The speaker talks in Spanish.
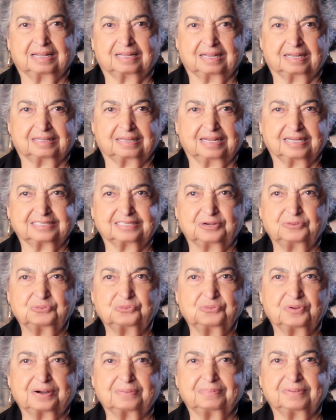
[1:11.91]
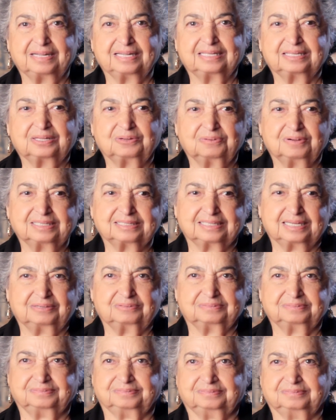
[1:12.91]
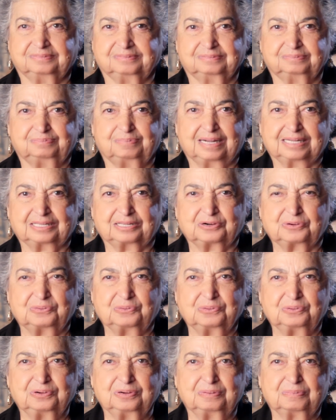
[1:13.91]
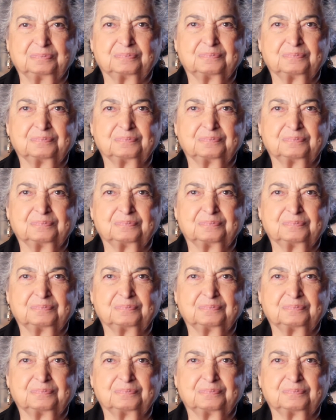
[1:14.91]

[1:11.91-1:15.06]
desde un cuervito hasta un, patrón.